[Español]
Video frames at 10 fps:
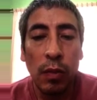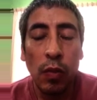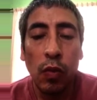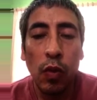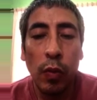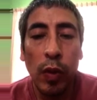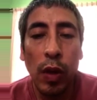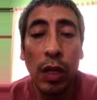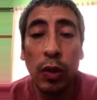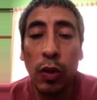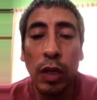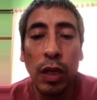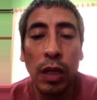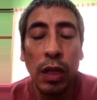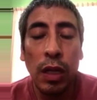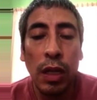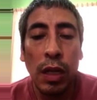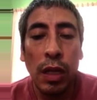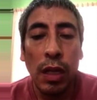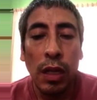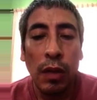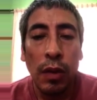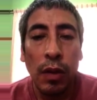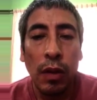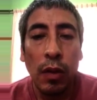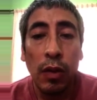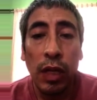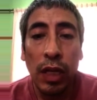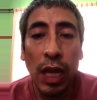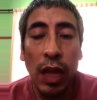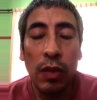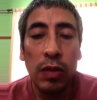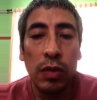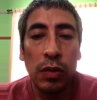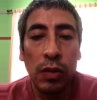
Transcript: un número alto de contagiados